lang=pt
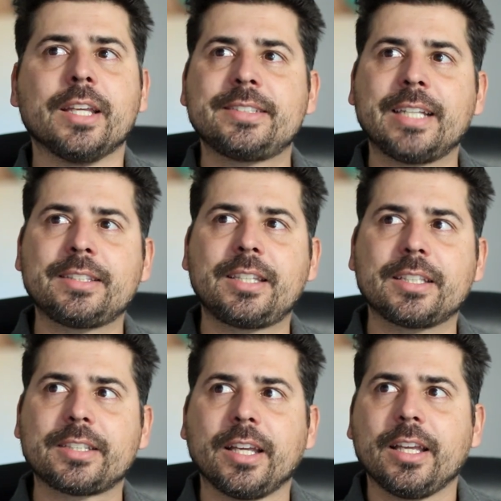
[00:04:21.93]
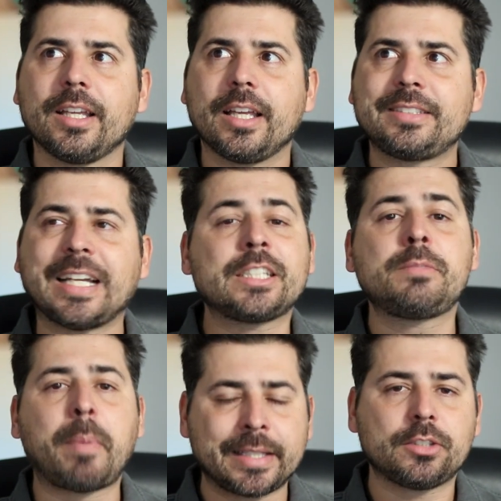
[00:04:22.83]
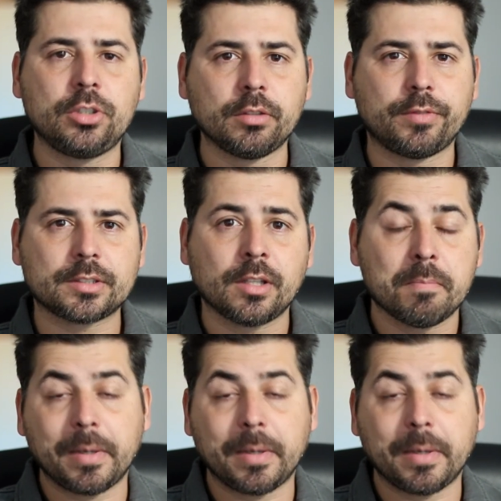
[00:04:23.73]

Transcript: certas certas expectativas.